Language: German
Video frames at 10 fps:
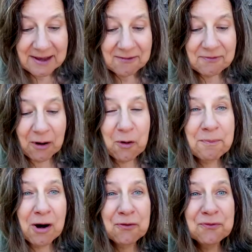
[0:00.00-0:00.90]

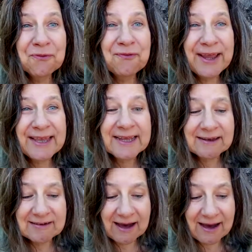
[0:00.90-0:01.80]
Warum auch nur
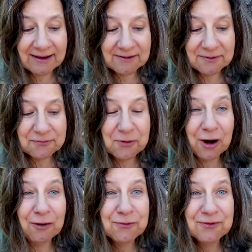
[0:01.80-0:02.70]
wenige Tage
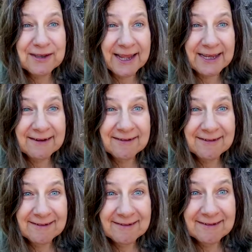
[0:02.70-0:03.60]
vorausdenken,